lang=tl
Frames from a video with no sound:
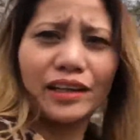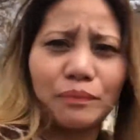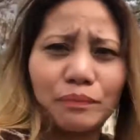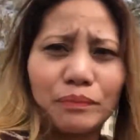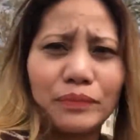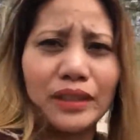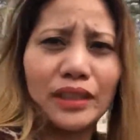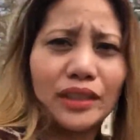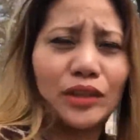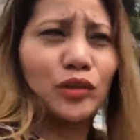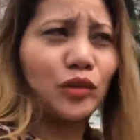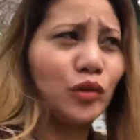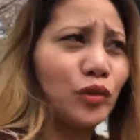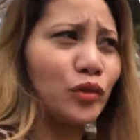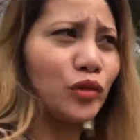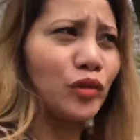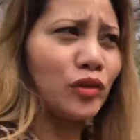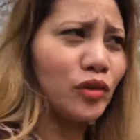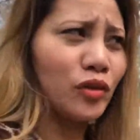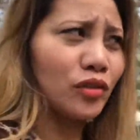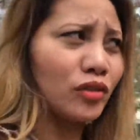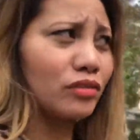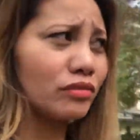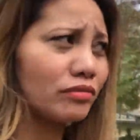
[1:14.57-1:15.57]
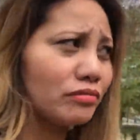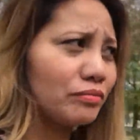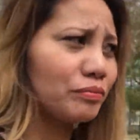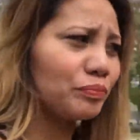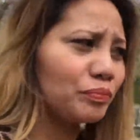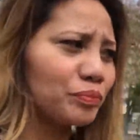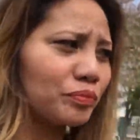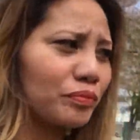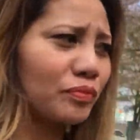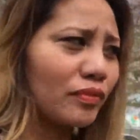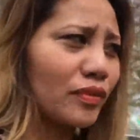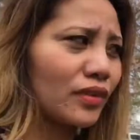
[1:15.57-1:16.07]
dito, no.
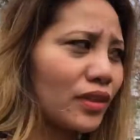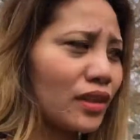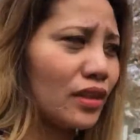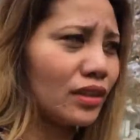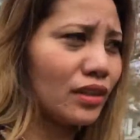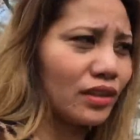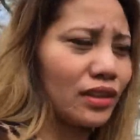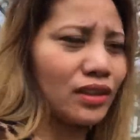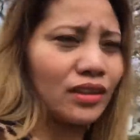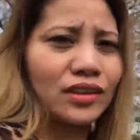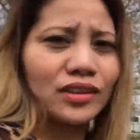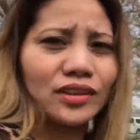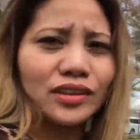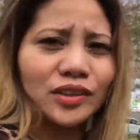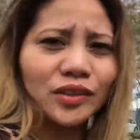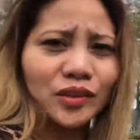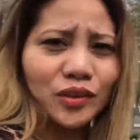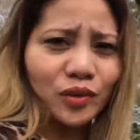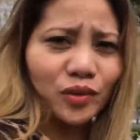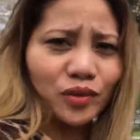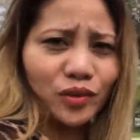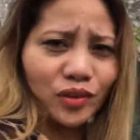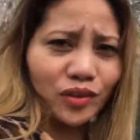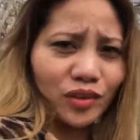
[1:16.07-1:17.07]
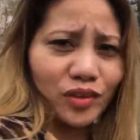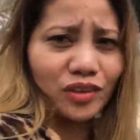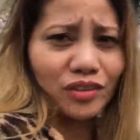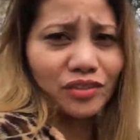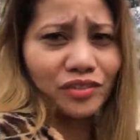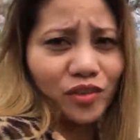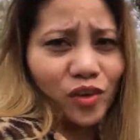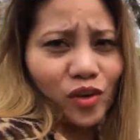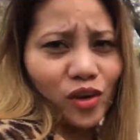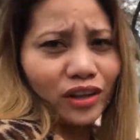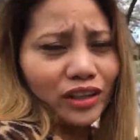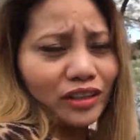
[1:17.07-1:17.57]
So,
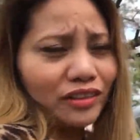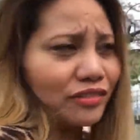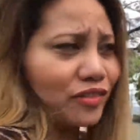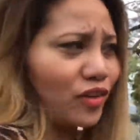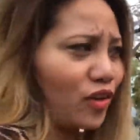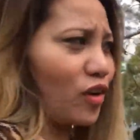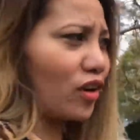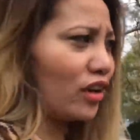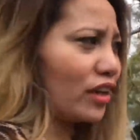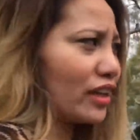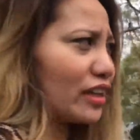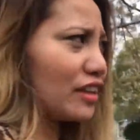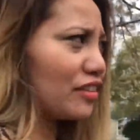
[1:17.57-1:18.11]
falling, falling,